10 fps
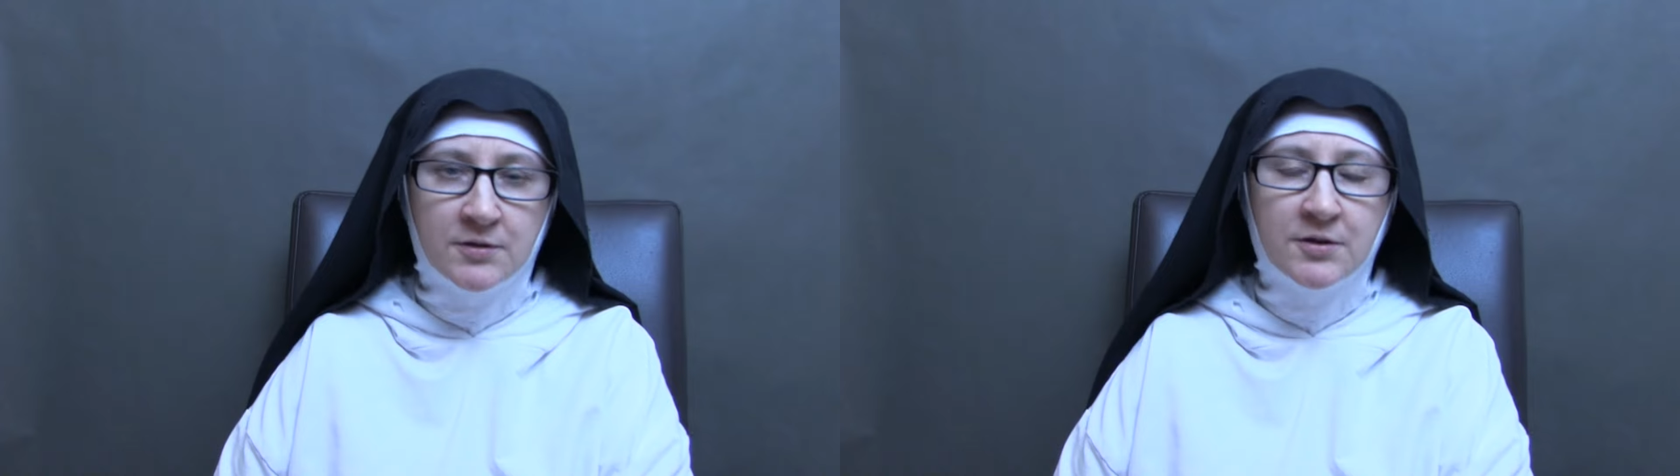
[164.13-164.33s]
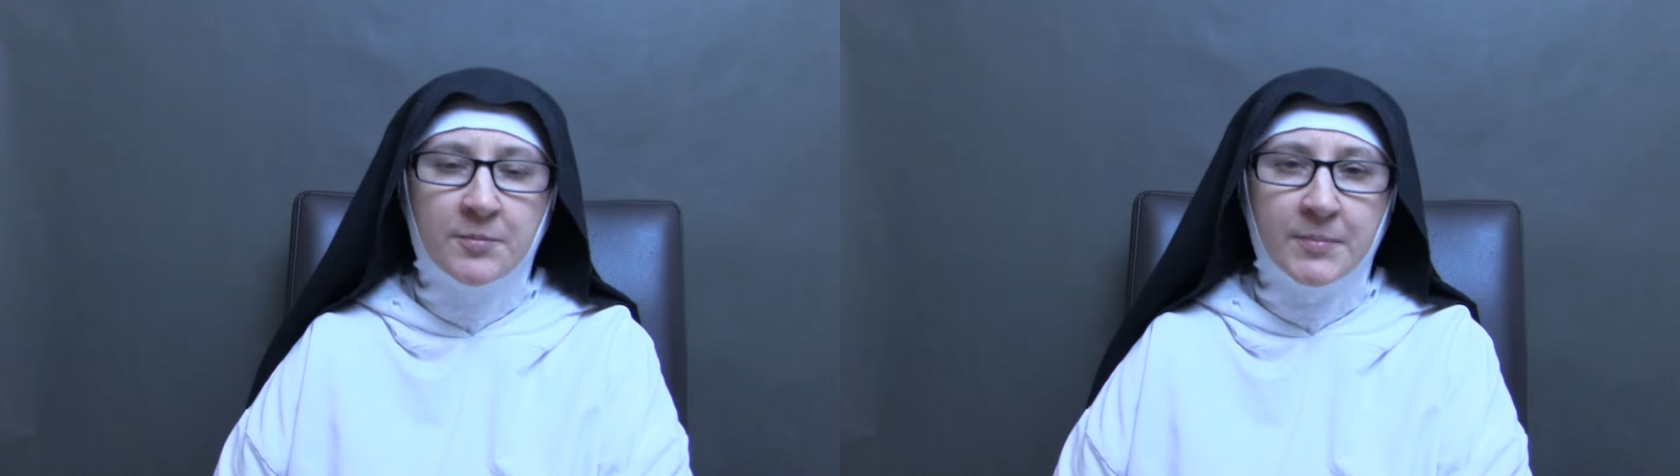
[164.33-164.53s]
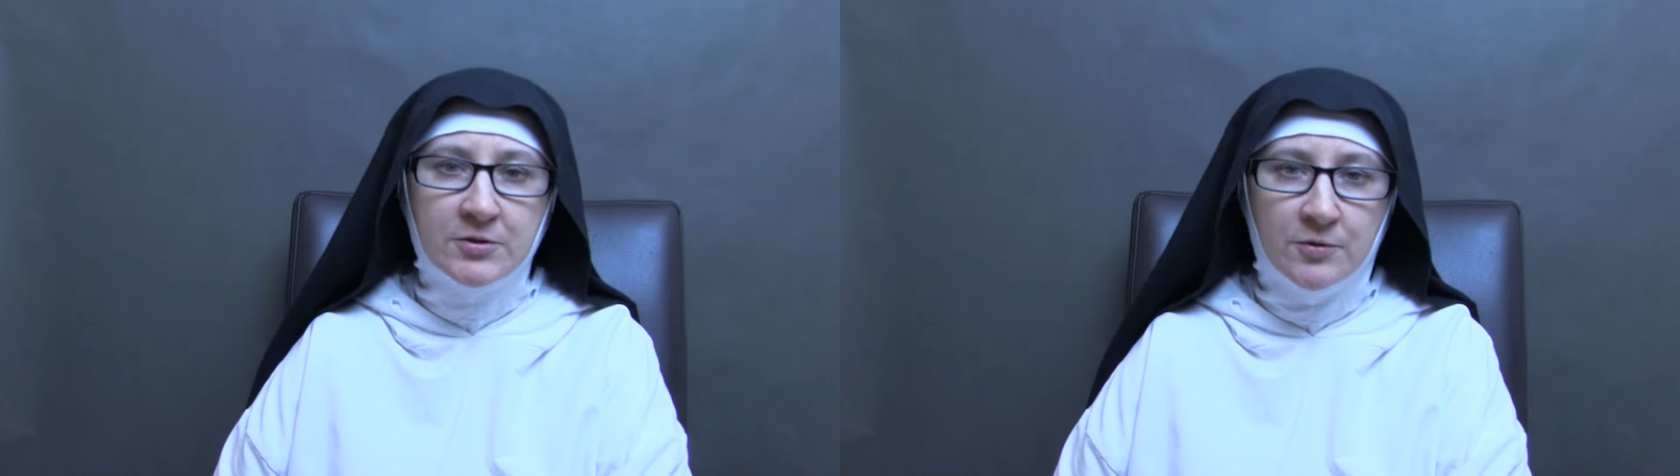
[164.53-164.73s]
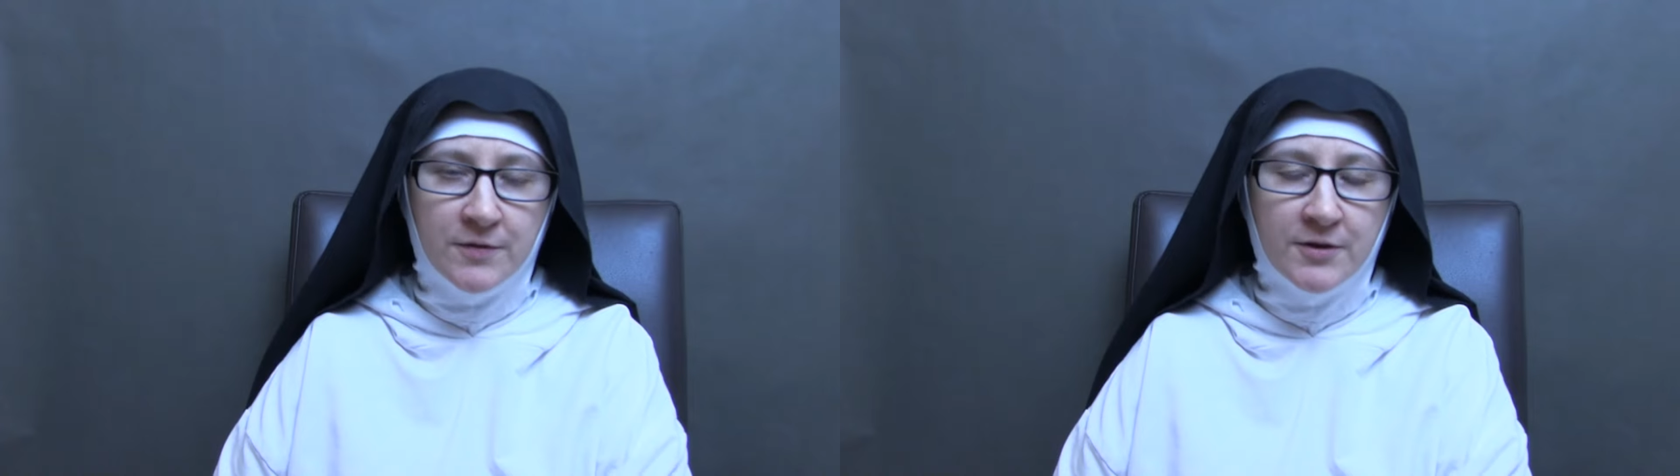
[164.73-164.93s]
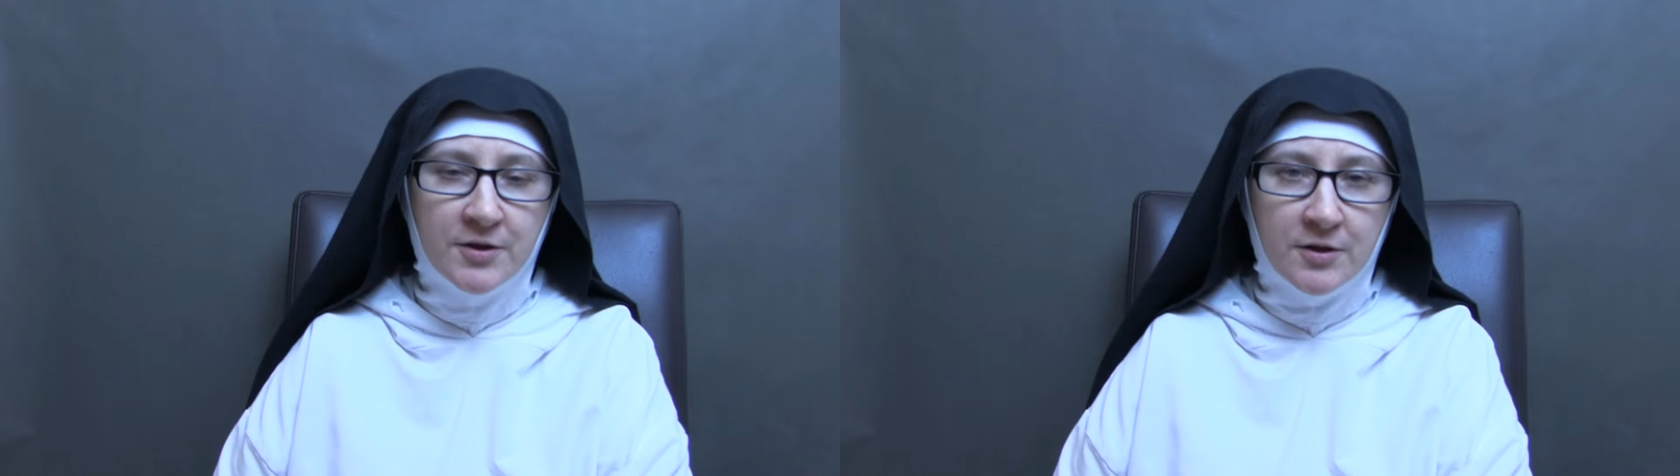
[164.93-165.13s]
i
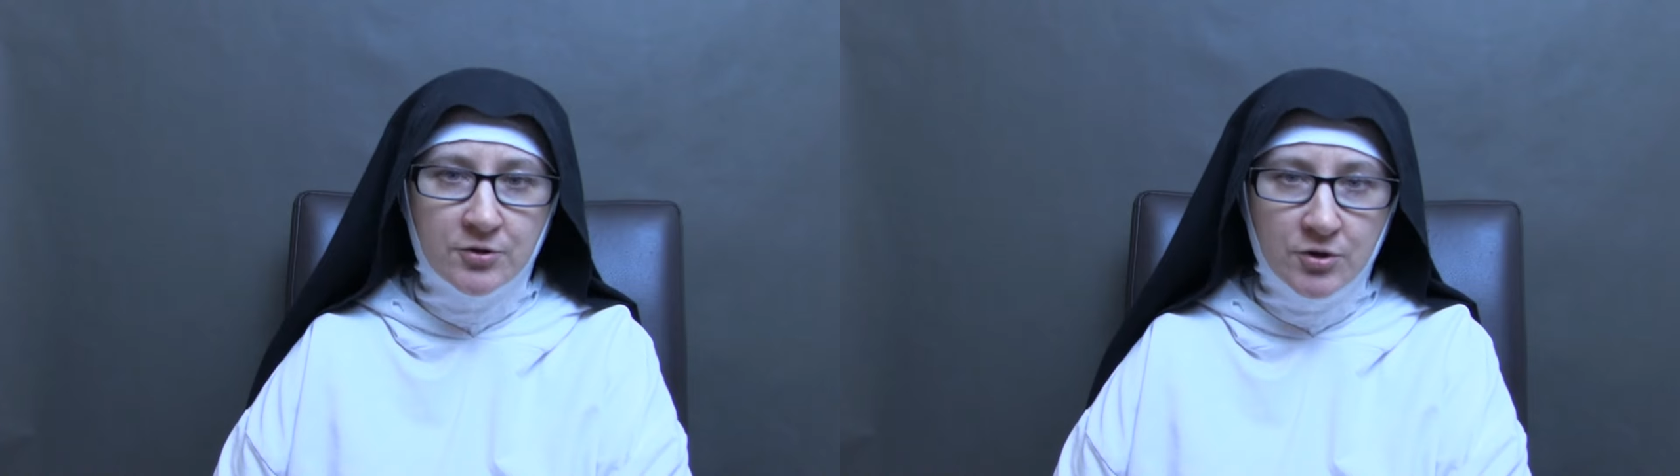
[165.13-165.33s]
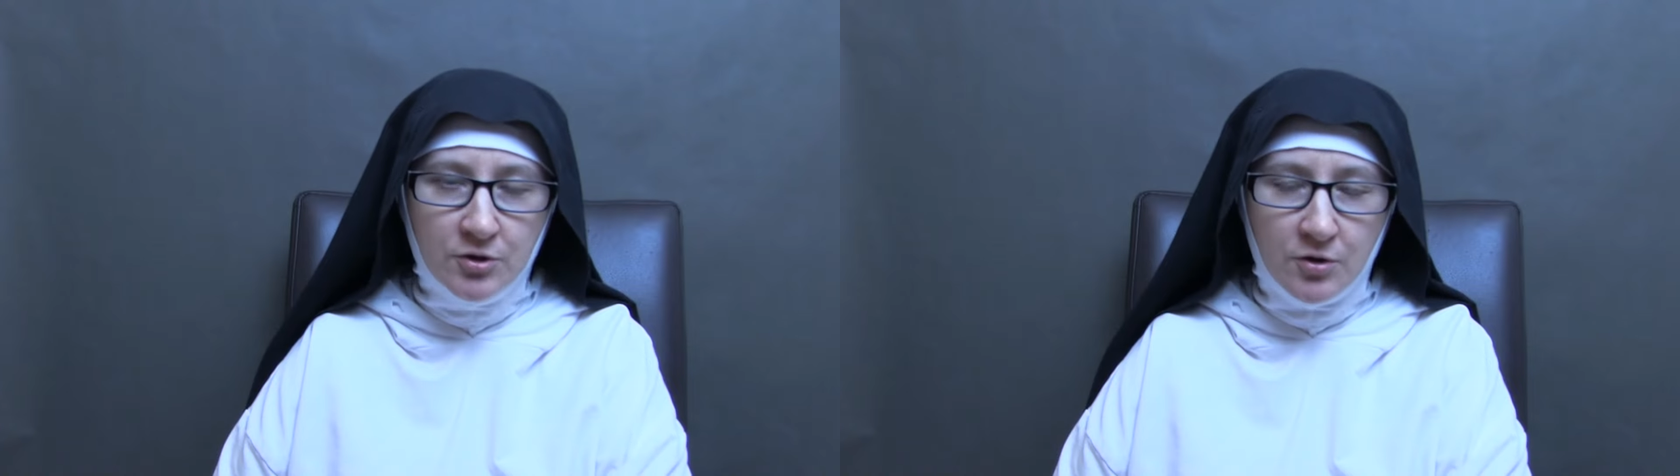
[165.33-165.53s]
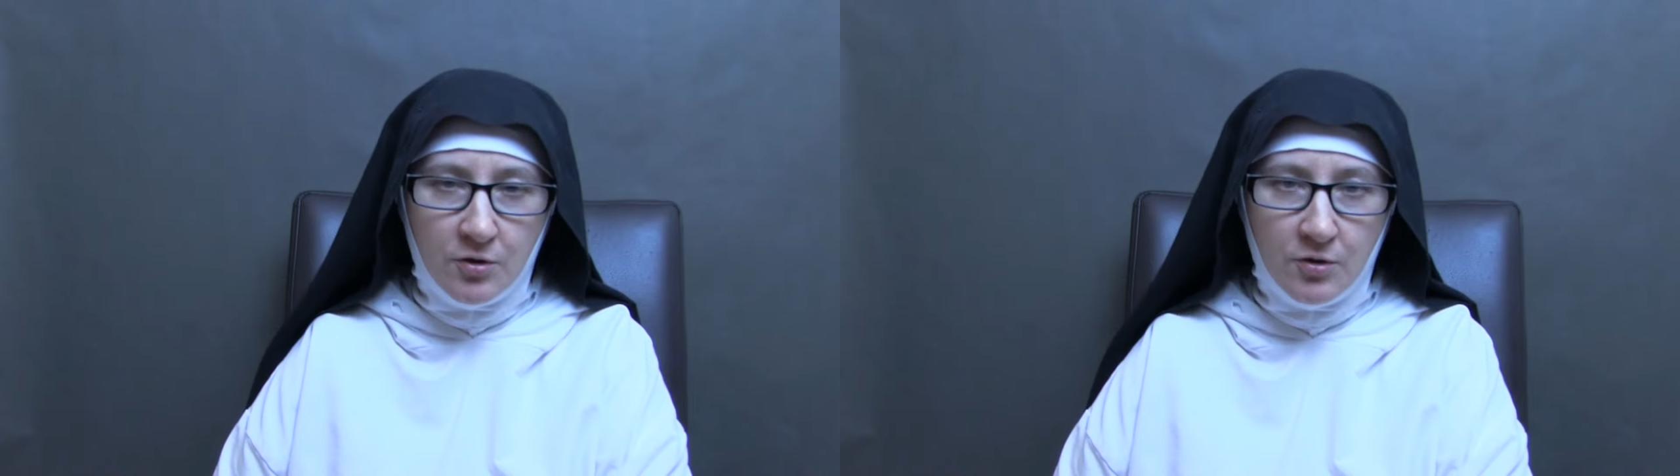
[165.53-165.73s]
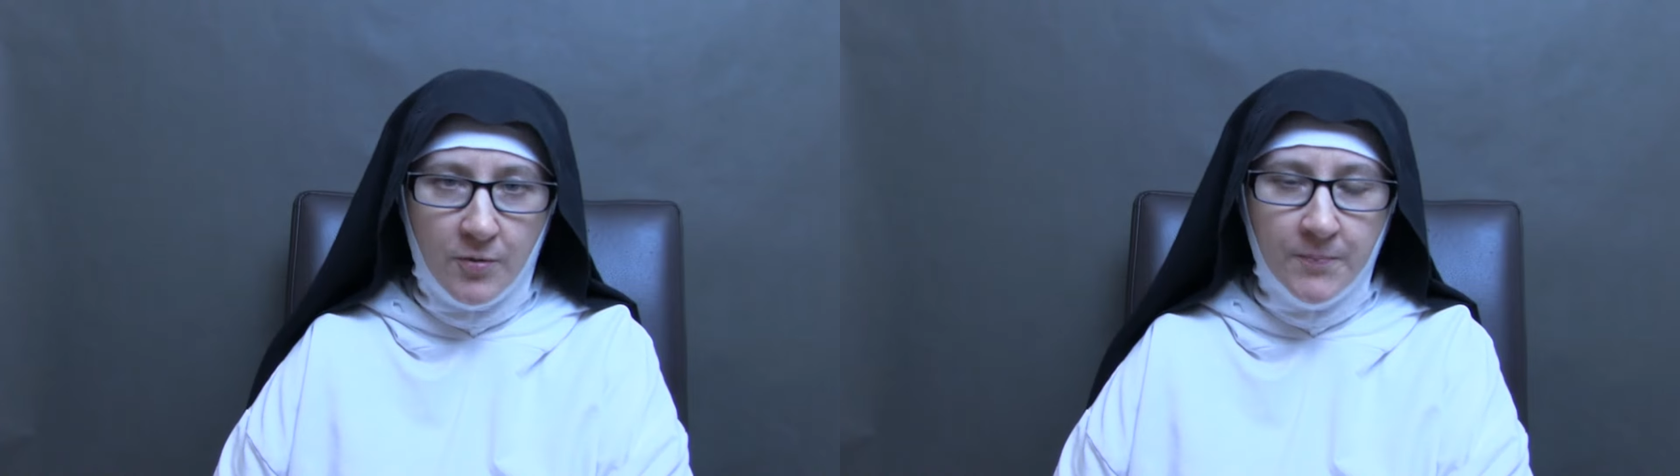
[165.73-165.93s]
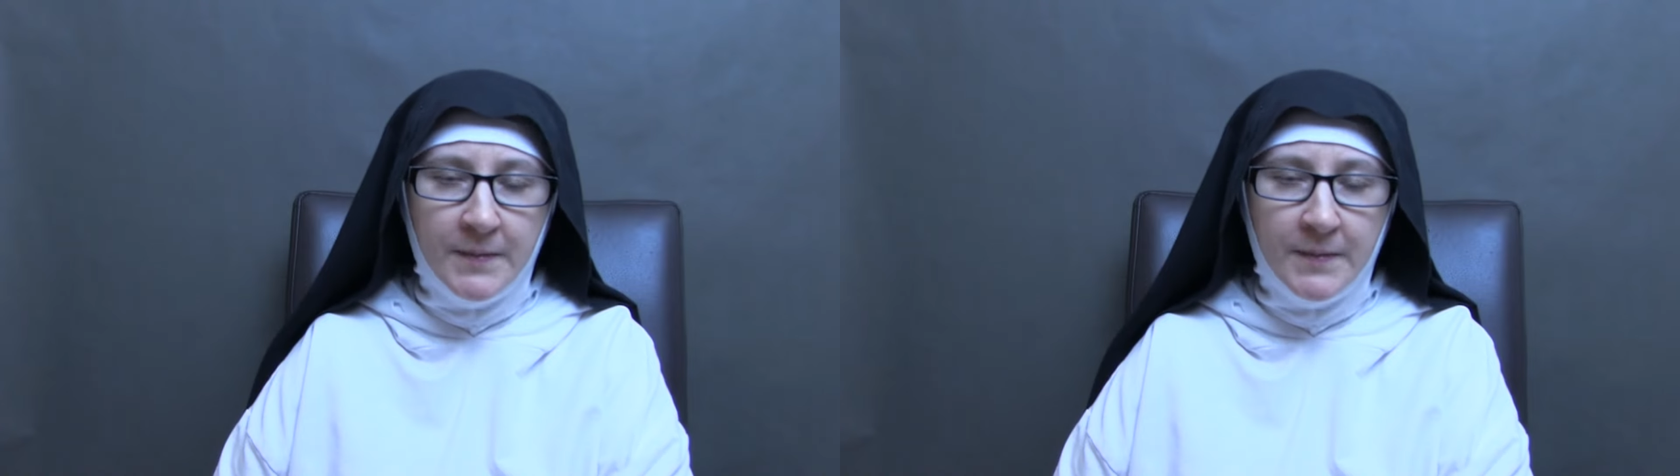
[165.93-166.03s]
epatowania nikogo.